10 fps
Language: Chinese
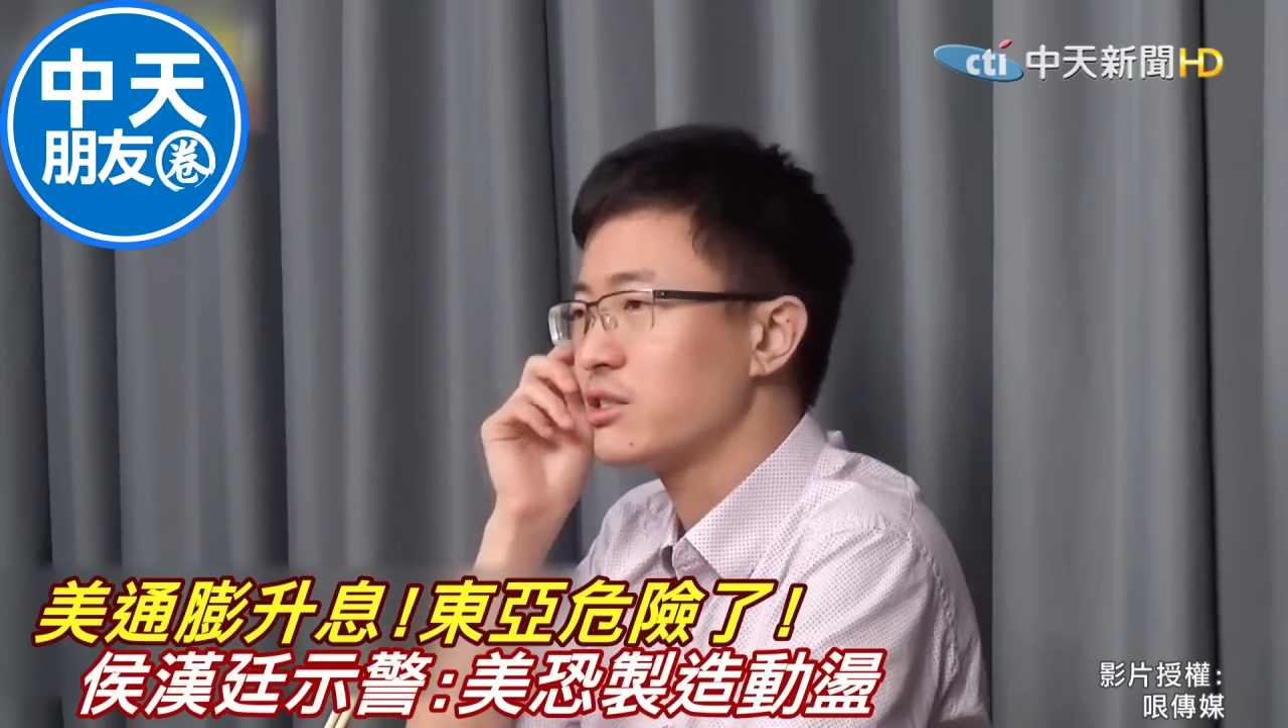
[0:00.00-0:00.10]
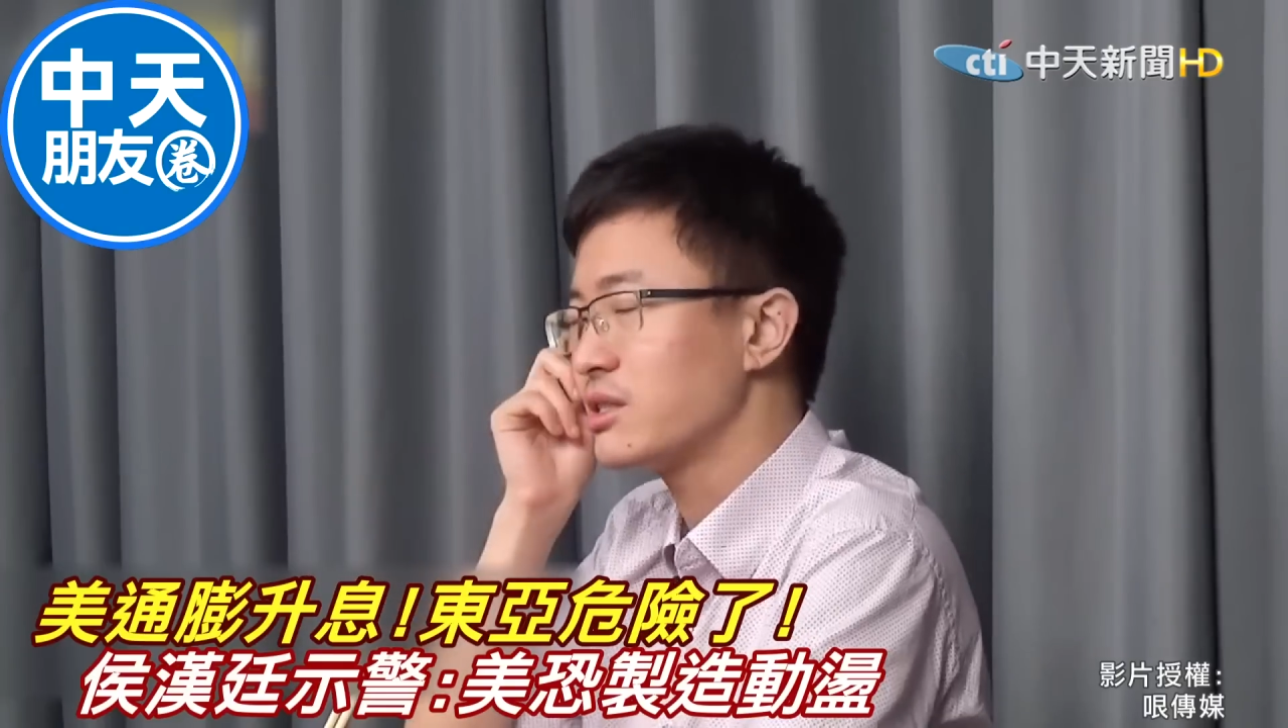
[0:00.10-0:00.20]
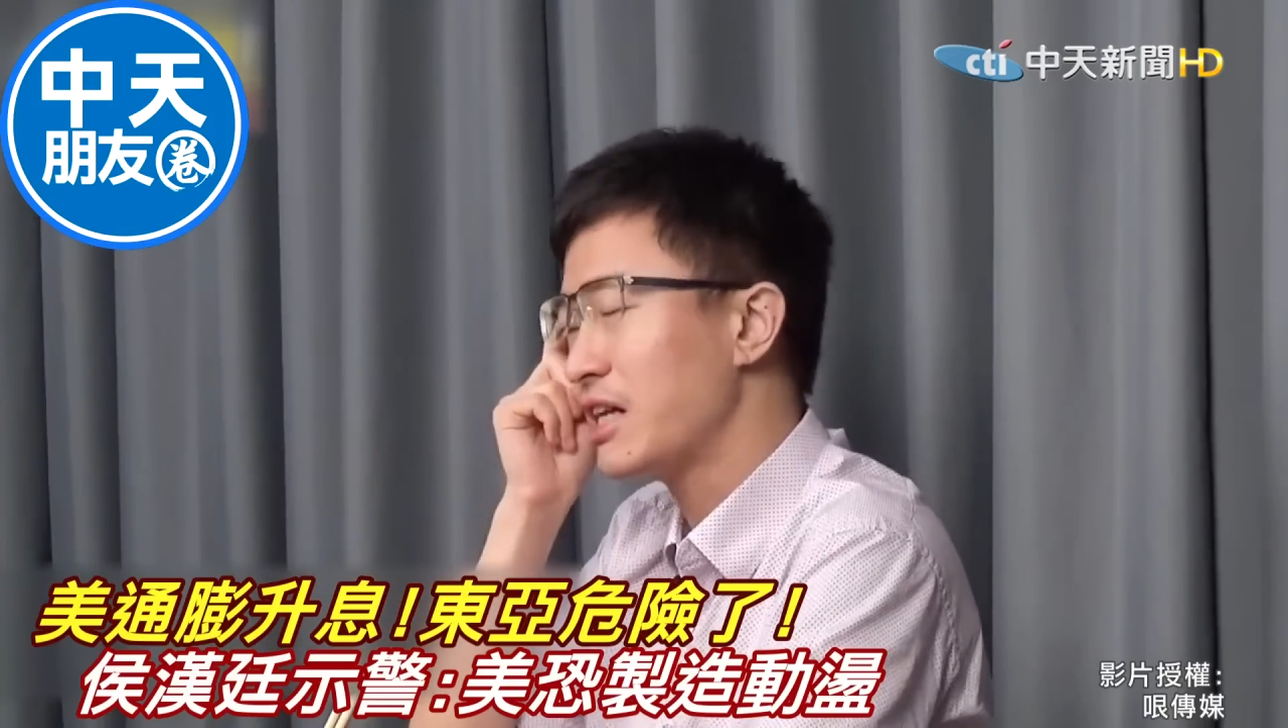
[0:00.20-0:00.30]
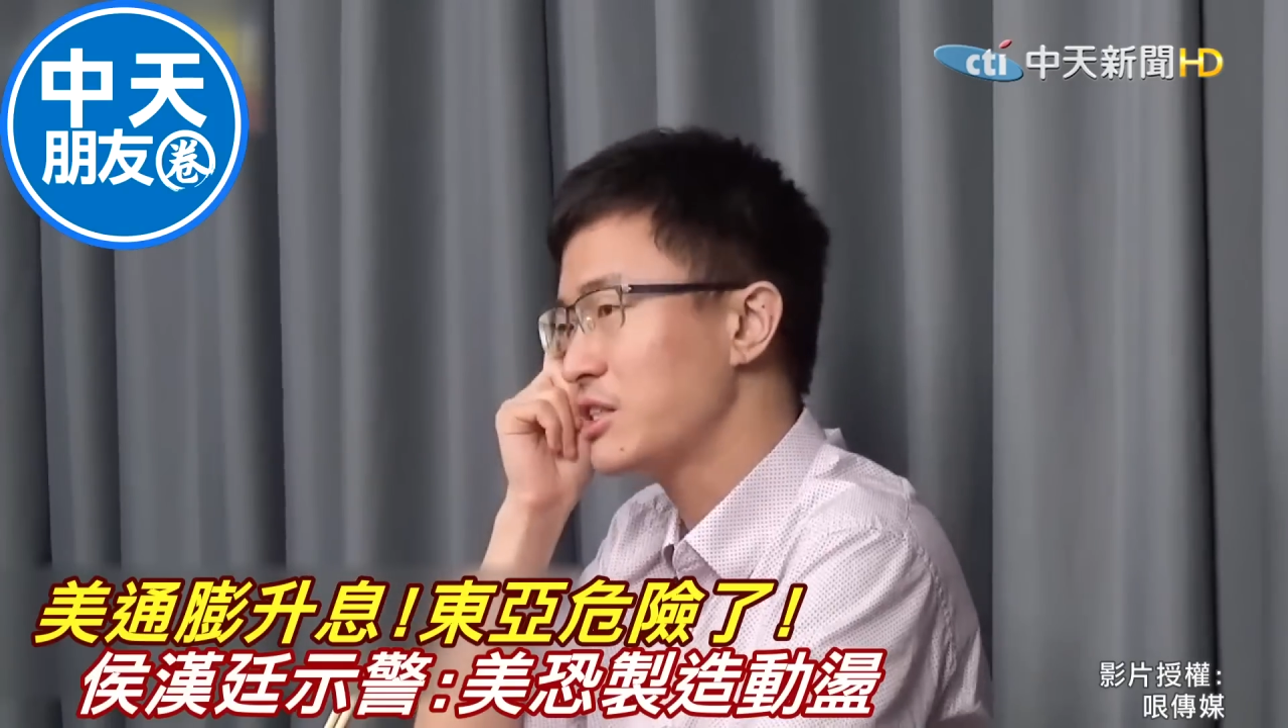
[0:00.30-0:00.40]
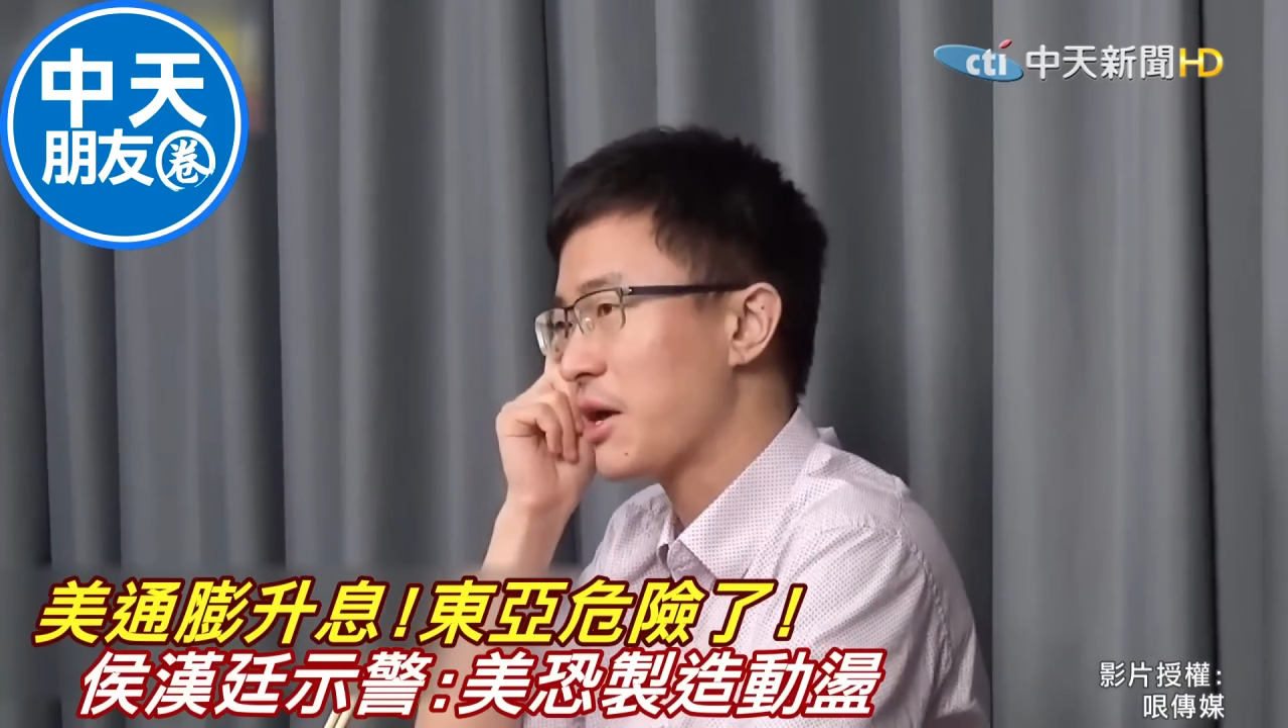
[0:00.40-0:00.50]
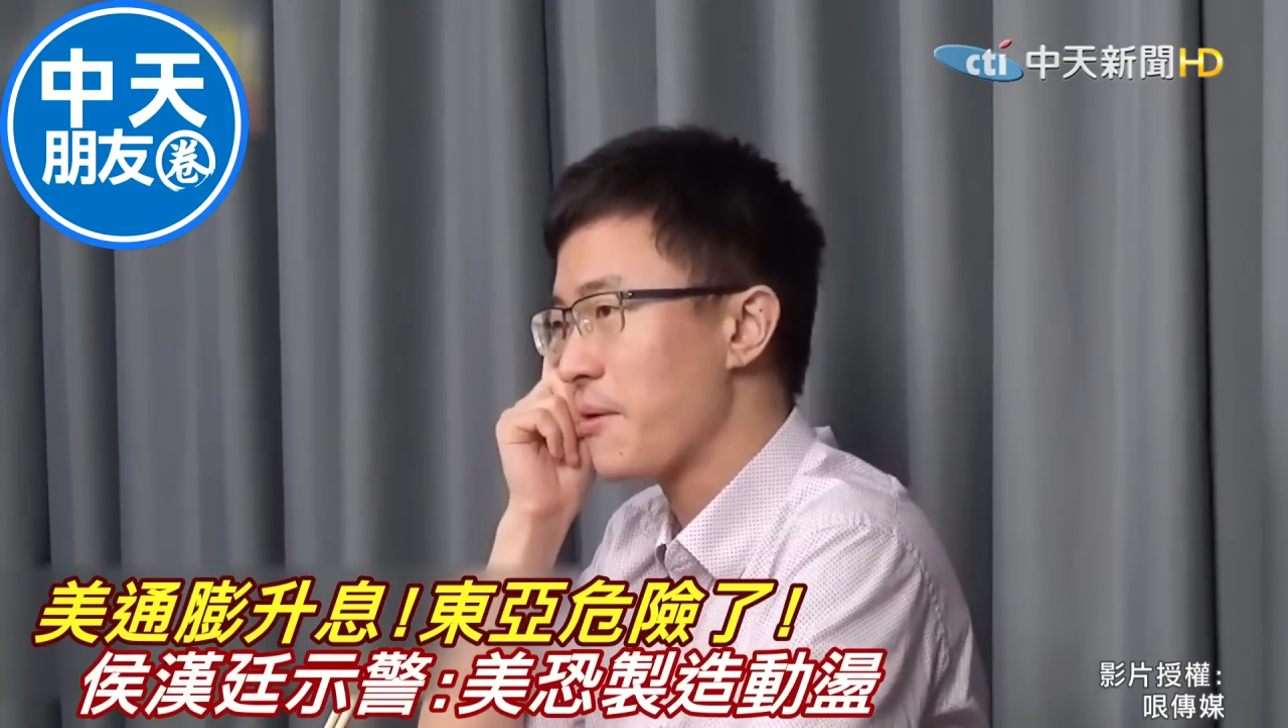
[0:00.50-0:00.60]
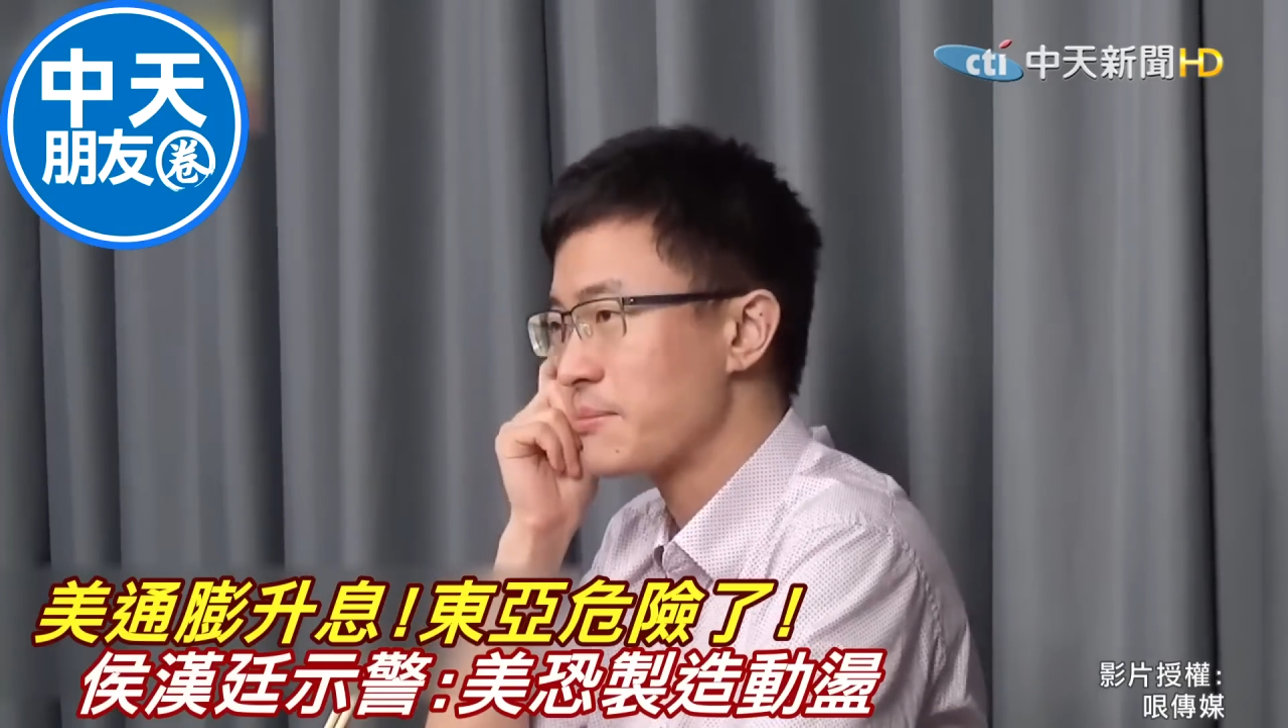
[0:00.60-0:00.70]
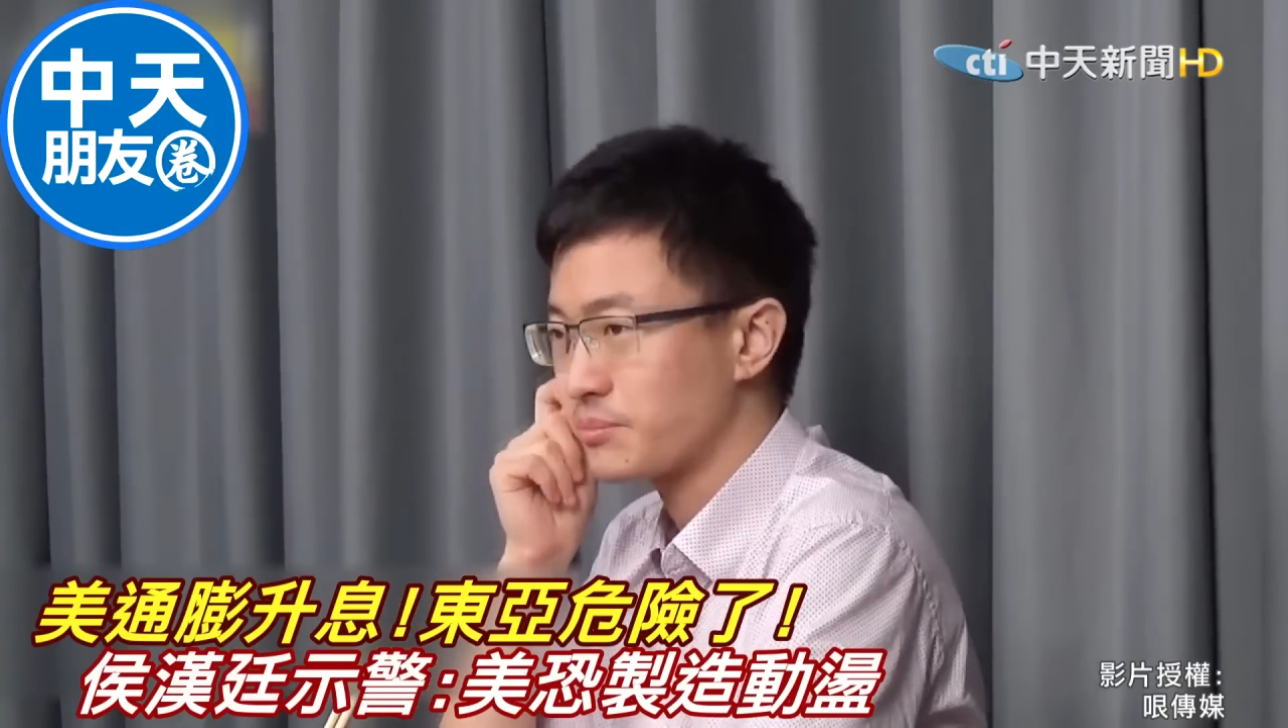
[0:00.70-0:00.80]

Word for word: 始打响。